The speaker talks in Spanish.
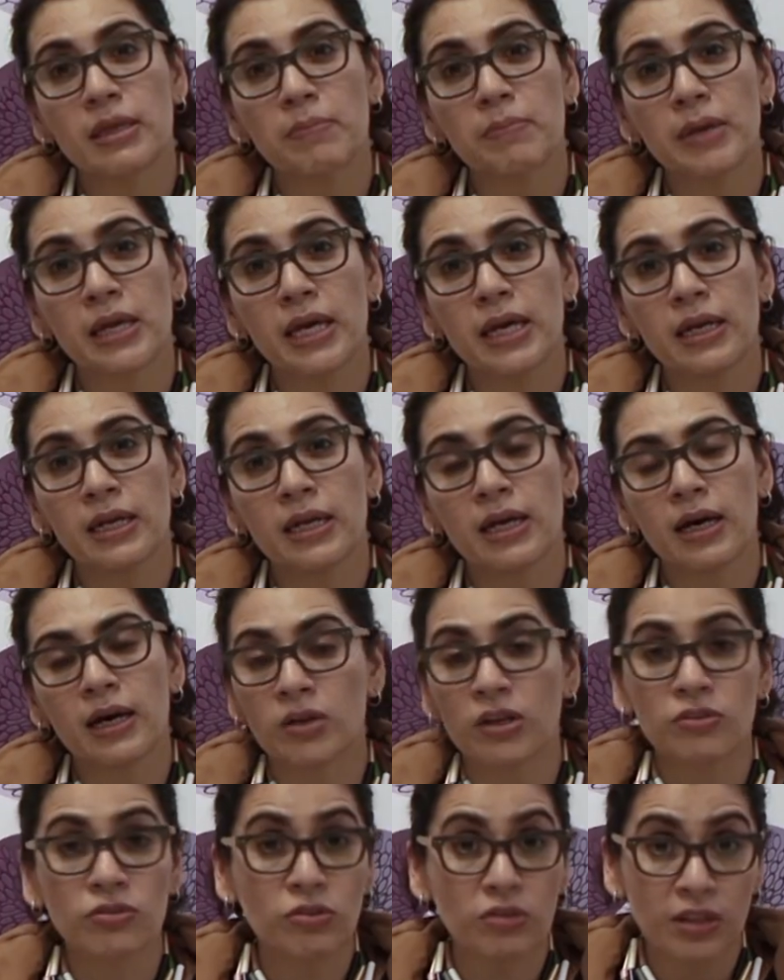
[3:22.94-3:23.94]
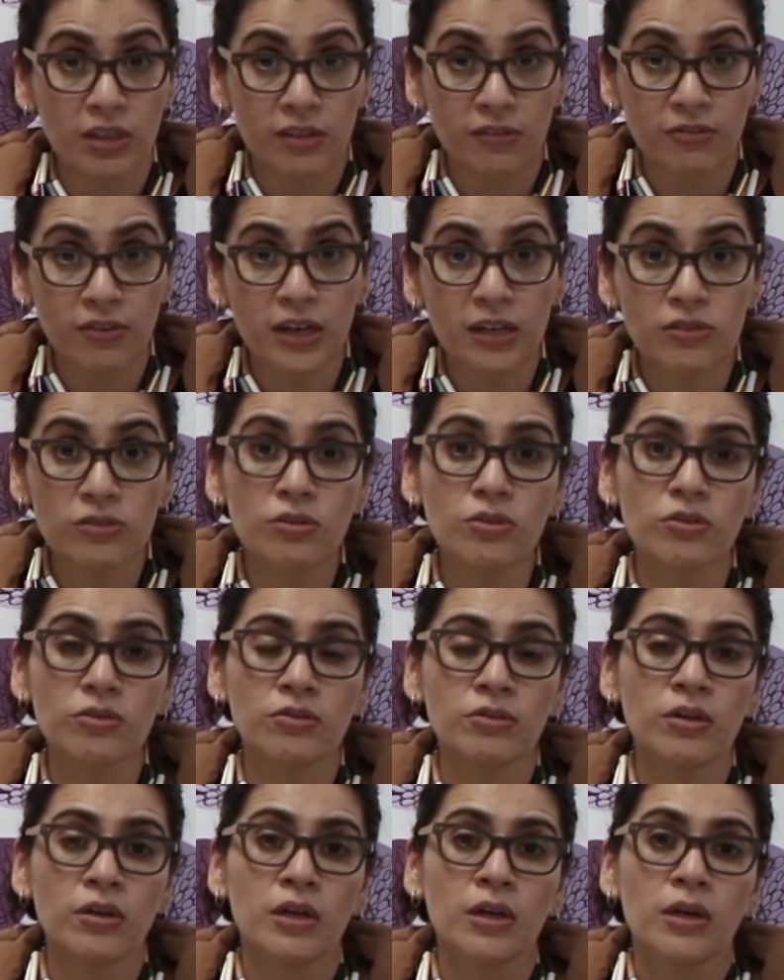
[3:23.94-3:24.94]
también corrección de
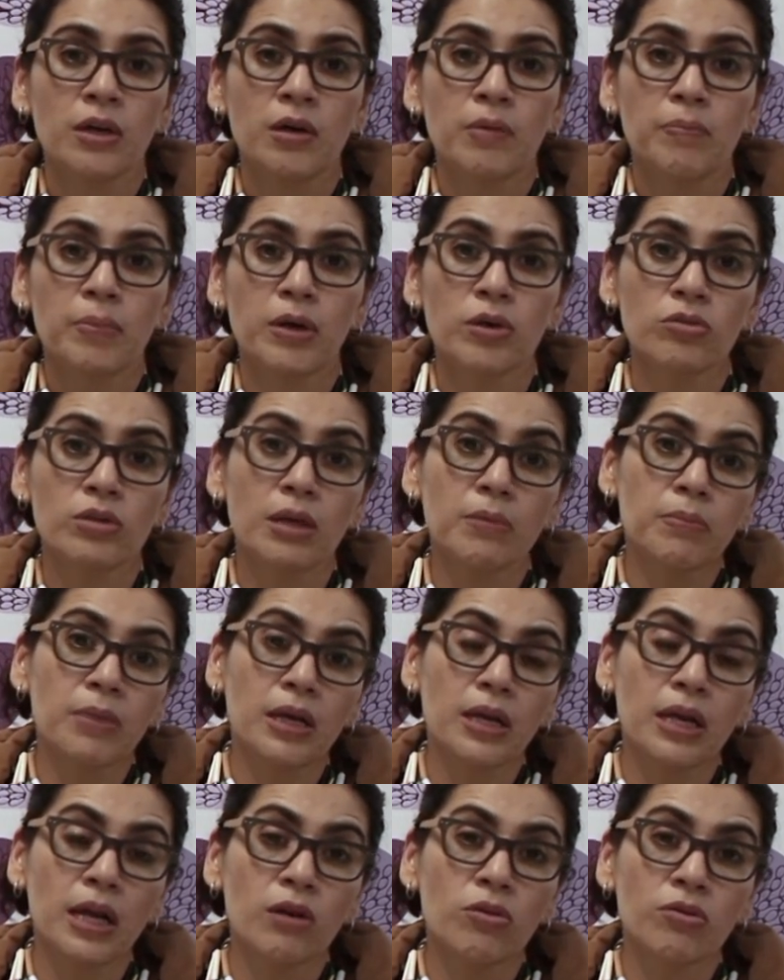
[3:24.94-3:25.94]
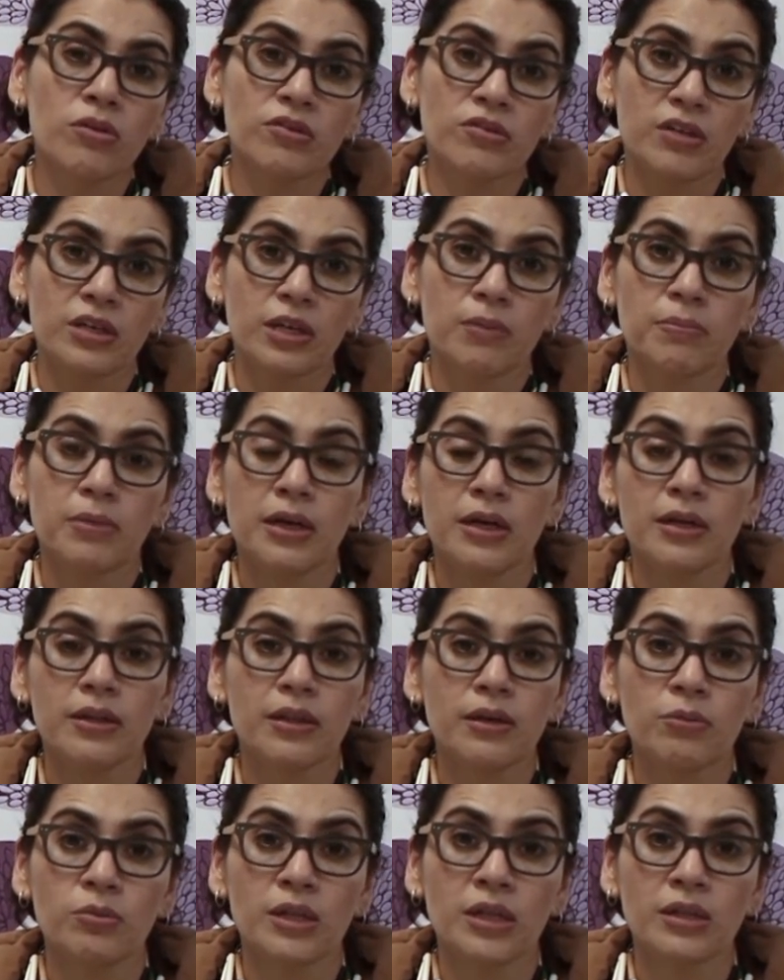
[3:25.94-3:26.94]
defectos, pero también algo que se llama
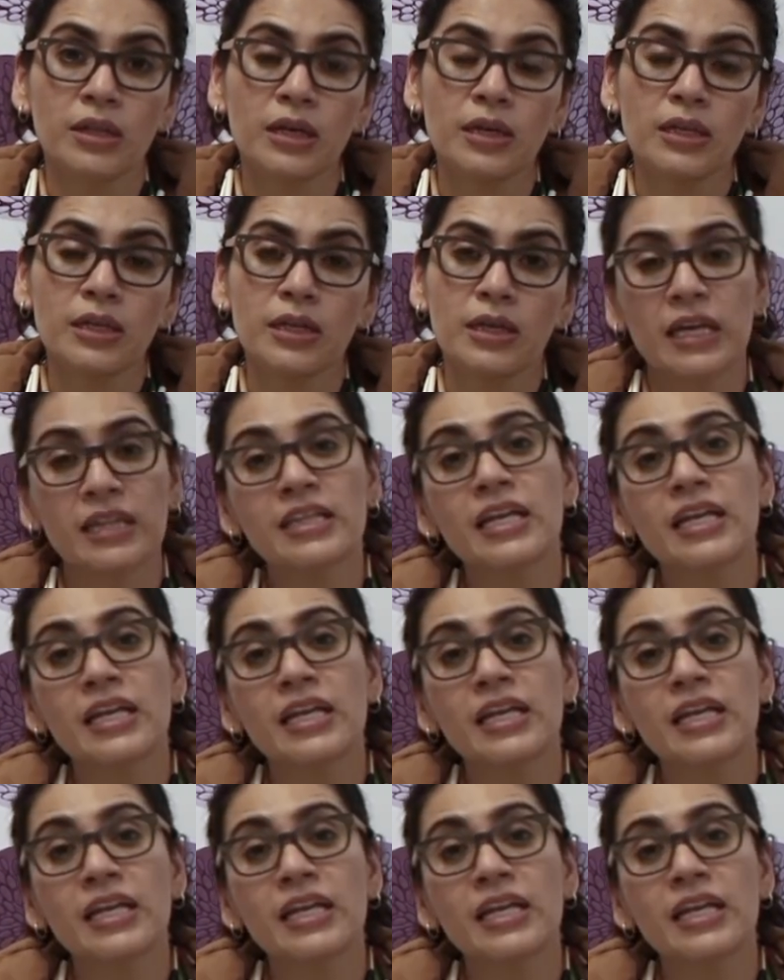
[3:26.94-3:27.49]
deuda técnica.